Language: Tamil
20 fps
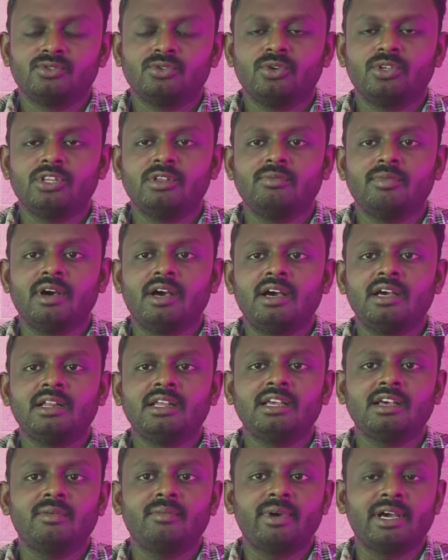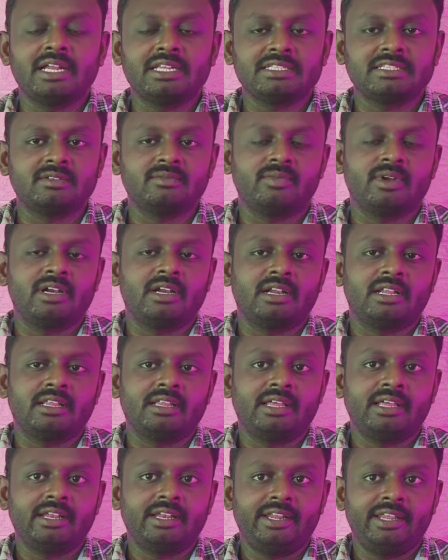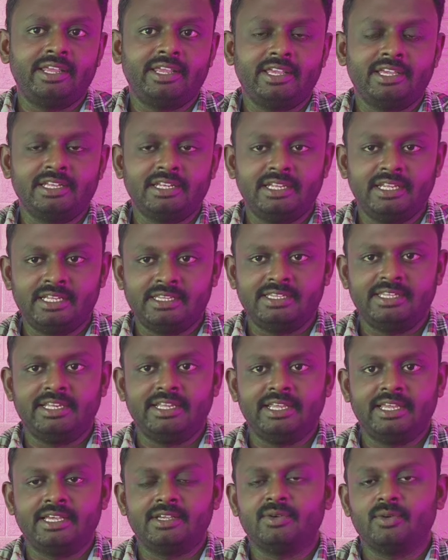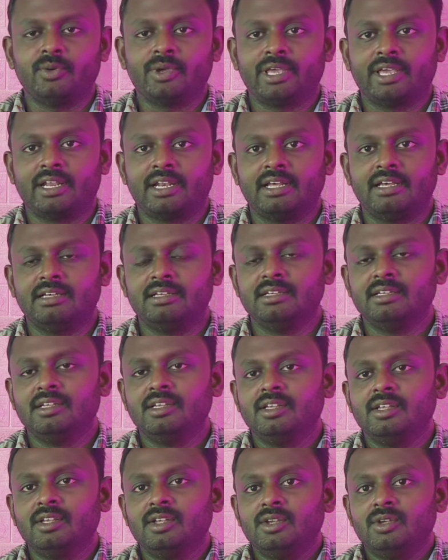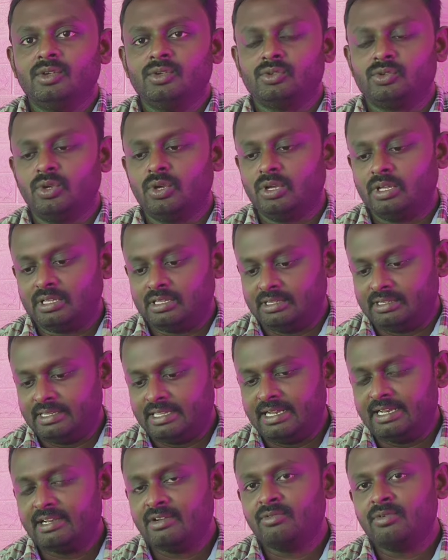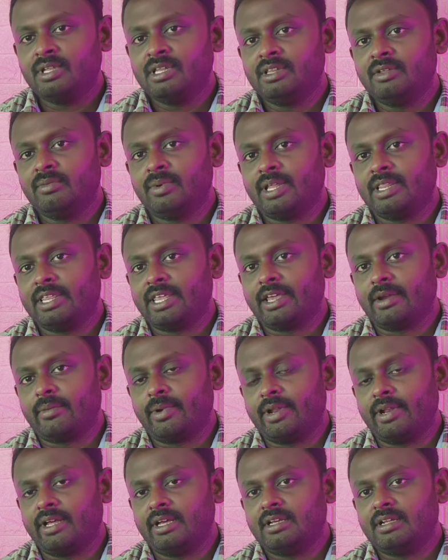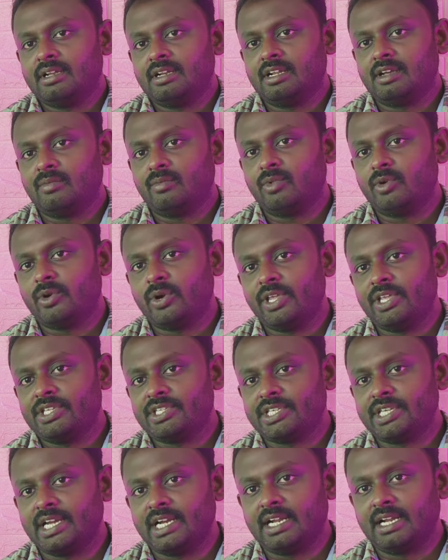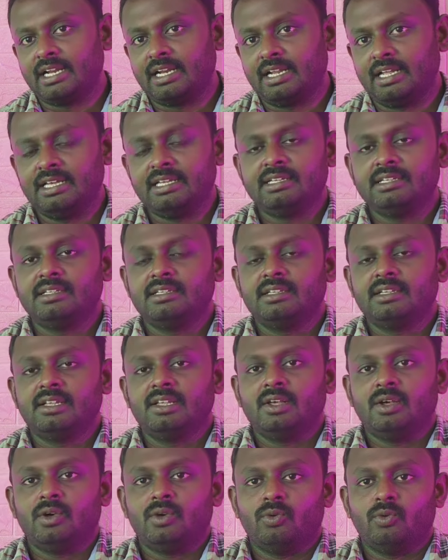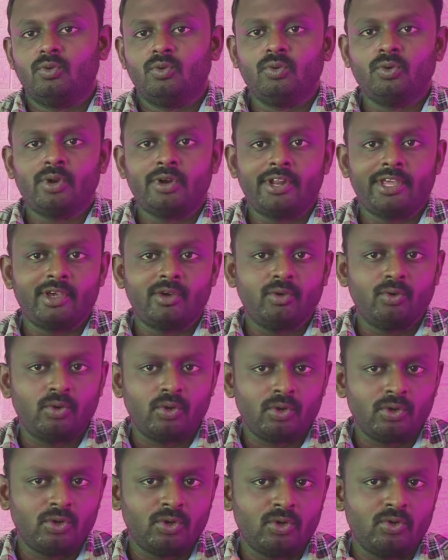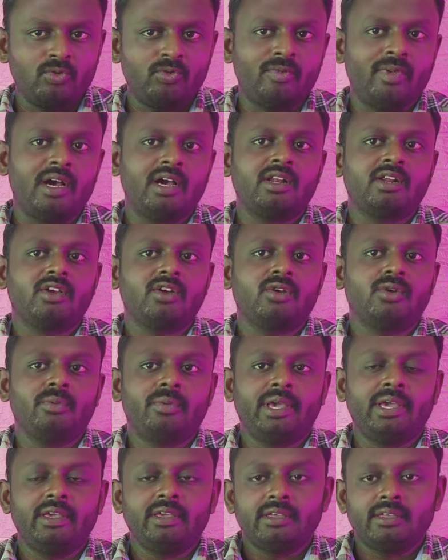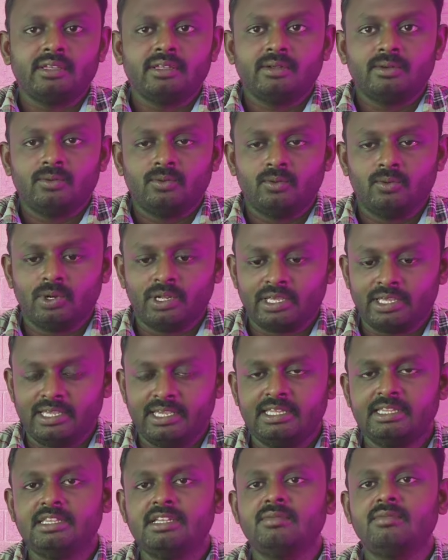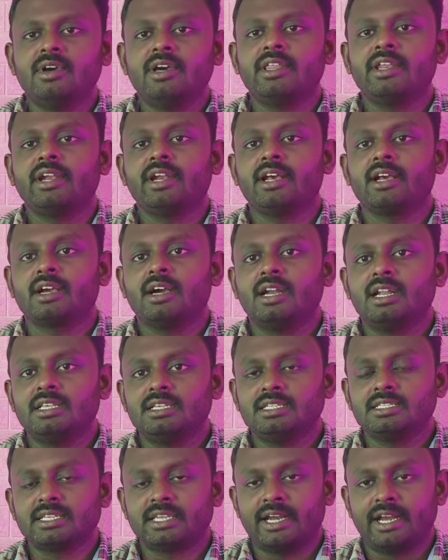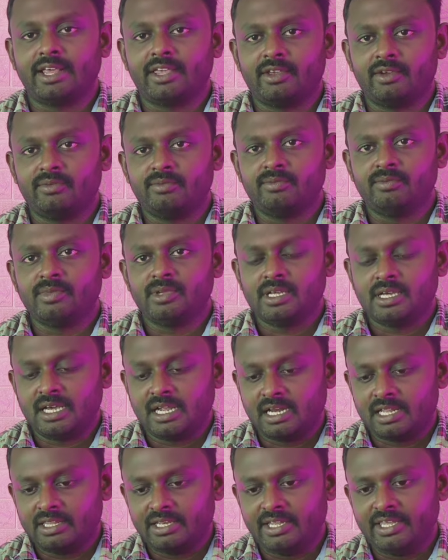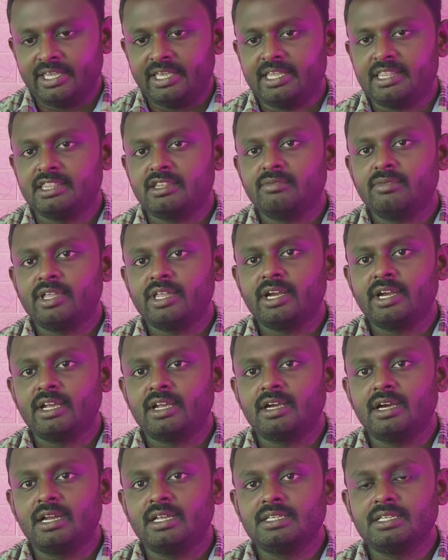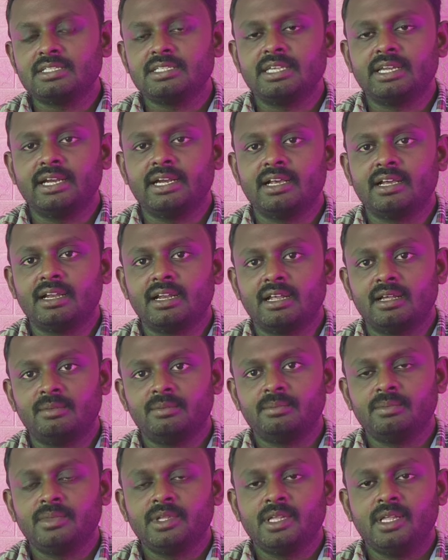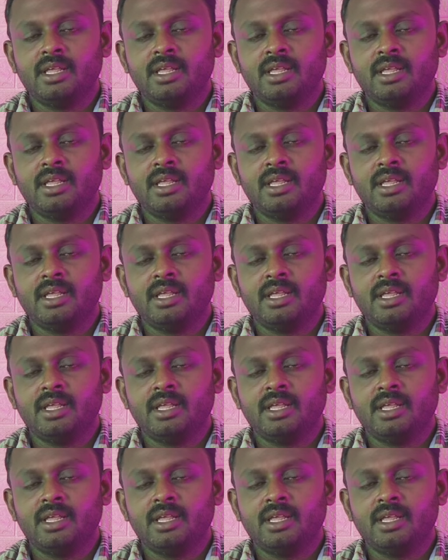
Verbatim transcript: ஸோ அந்த மார்க் கம்பேரிசன் பண்ணுறத நீங்கள் நிறுத்திடுங்க ஓகேங்களா ஸோ தென் வந்து பார்த்தீங்க அப்படின்னா நம்மளுடைய சேனலில் உங்களுடைய ஒரு ஒரு மார்க்குக்குமே உங்களுக்கு எந்த மாதிரியான காலேஜஸ் கிடைக்கும் அல்லது நீங்கள் எந்த மாதிரியான காலேஜஸ் எடுக்கலாம்